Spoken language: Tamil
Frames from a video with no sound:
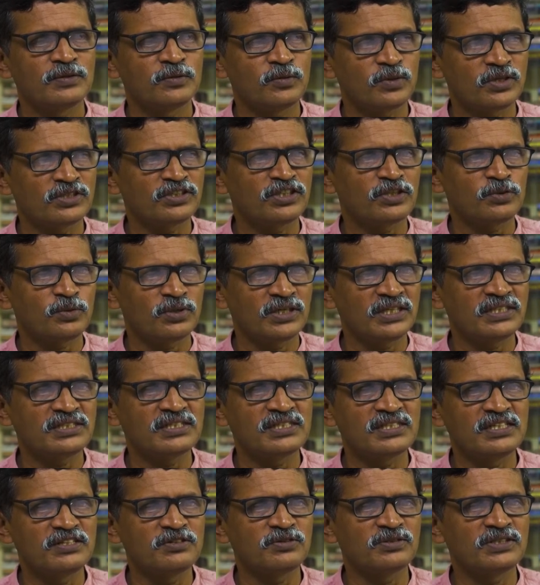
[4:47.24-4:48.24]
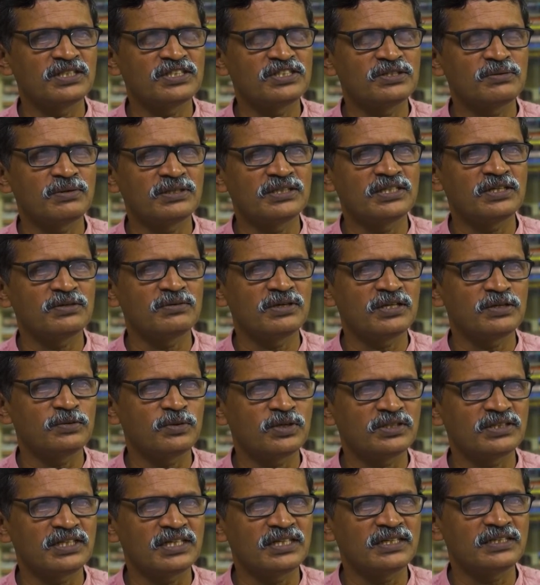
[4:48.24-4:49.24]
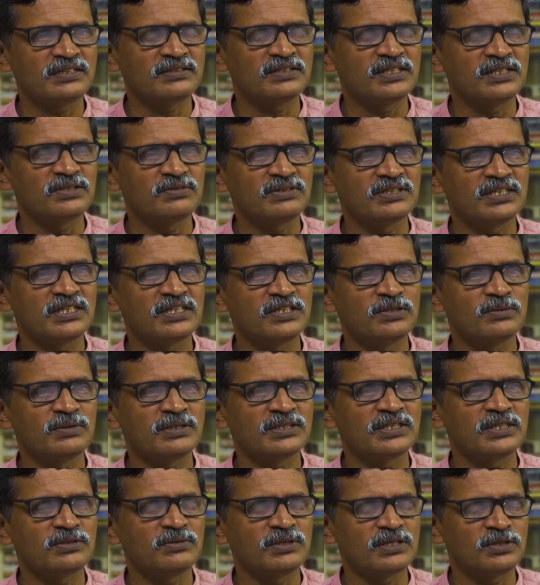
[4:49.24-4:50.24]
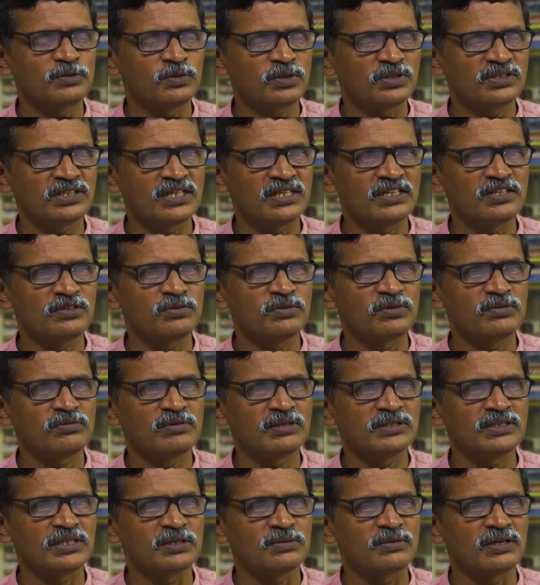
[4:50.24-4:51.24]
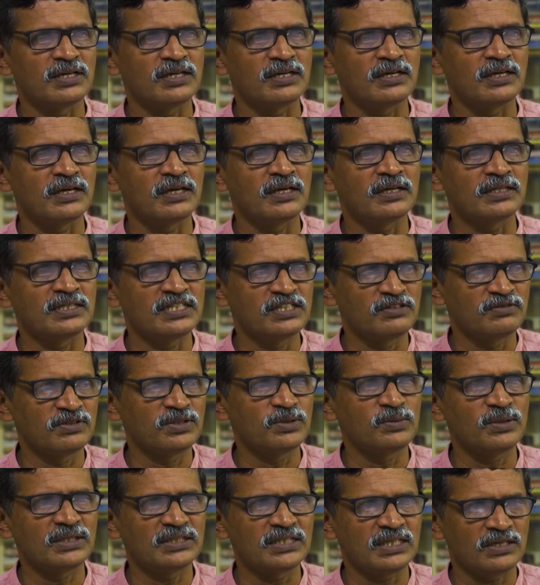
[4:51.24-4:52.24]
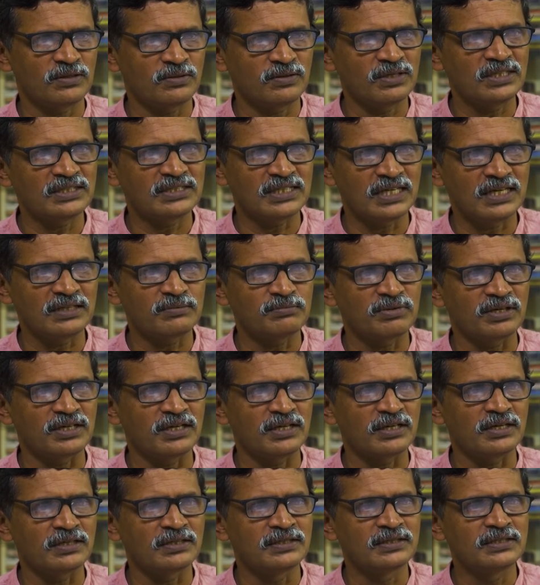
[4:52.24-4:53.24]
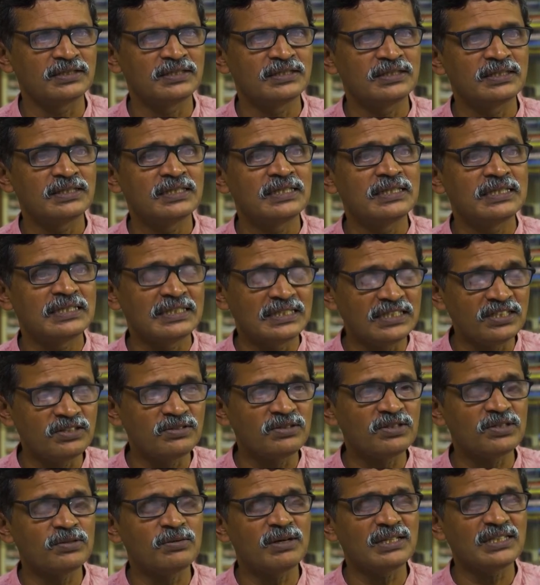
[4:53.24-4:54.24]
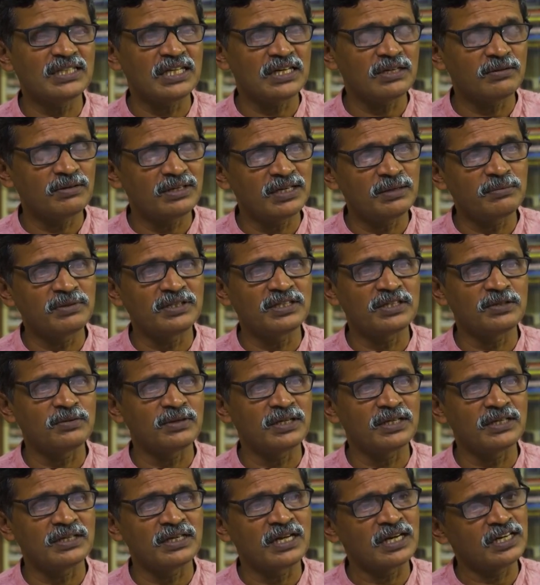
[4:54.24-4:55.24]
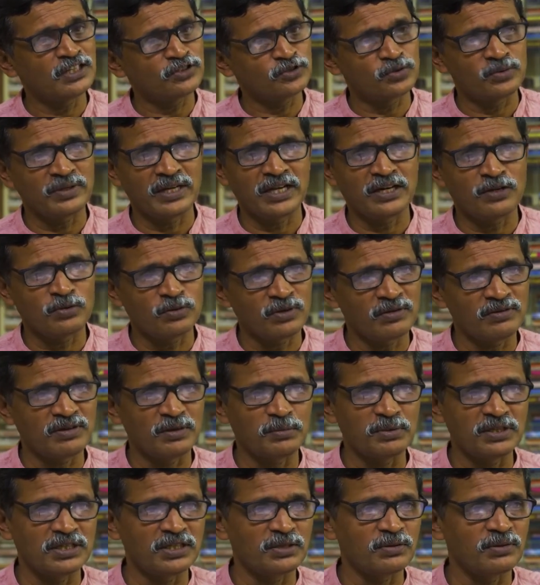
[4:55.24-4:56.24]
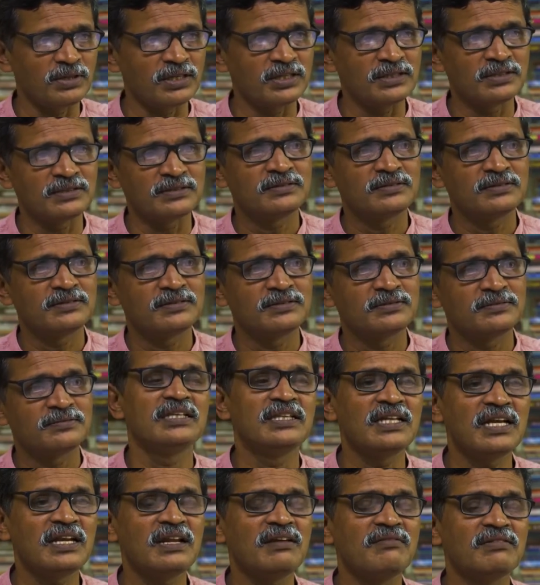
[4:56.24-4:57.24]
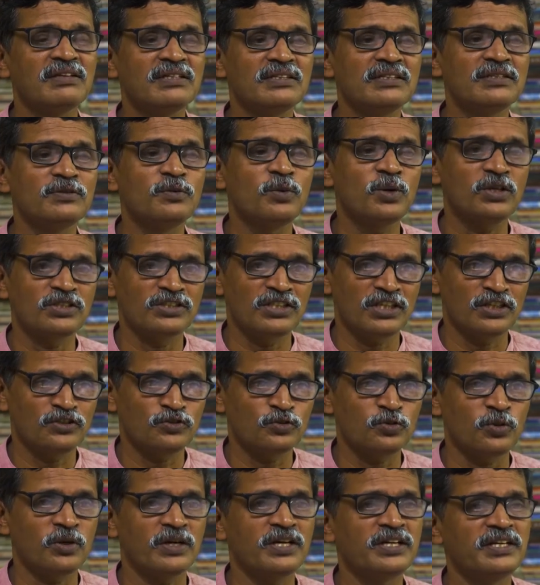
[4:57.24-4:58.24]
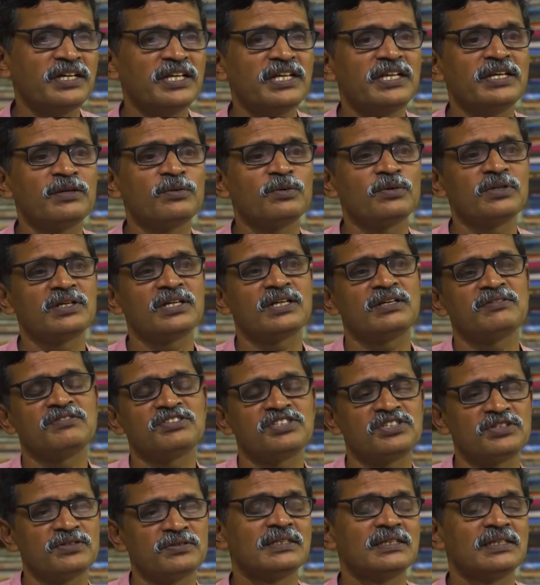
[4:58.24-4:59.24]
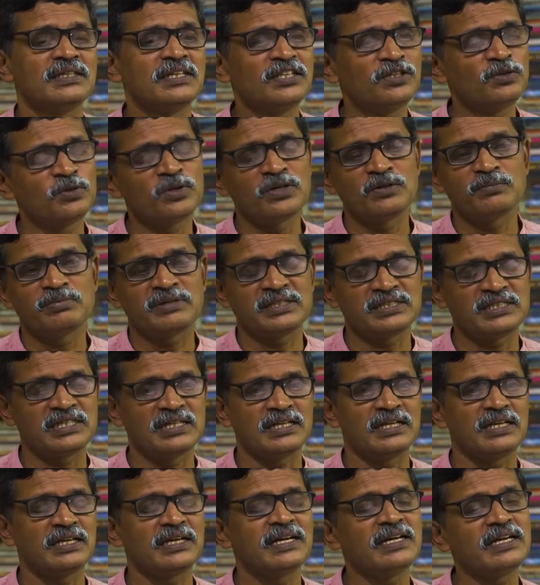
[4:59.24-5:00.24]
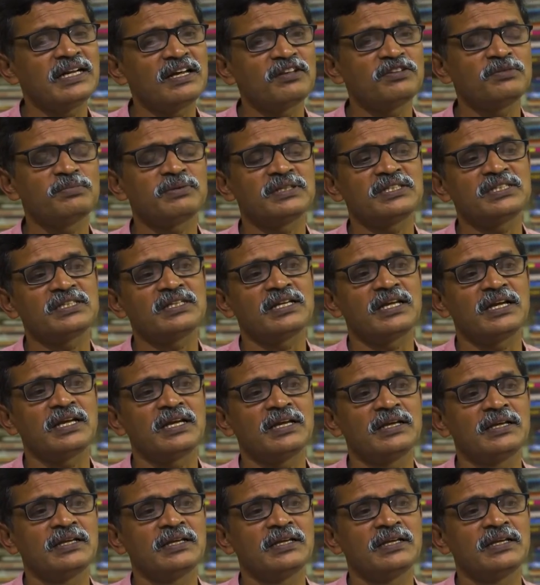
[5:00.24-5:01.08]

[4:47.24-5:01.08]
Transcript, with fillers: ஒருத்தர் கொட்டேஷன் இருபத்தஞ்சி ரூபா தருவார் ஒருத்தர் இரு இருபத்தி ரெண்டு ரூபா தருவார் ஒருத்தர் இருபது ரூபா தருவார்னா இருபது ரூபா தர்றவங்கள செலக்ட் பண்ணுறாங்க இருபது ரூபா தர்றவர் எப்படி தருவார் நல்ல சுவையான உணவை எப்படி தருவார் இதெல்லாம் வந்து ஒருத்தரை சுரண்டி கொடுக்குற விஷயம் இது ஒரு பிரச்சனை ரெண்டாவது பிரச்சனை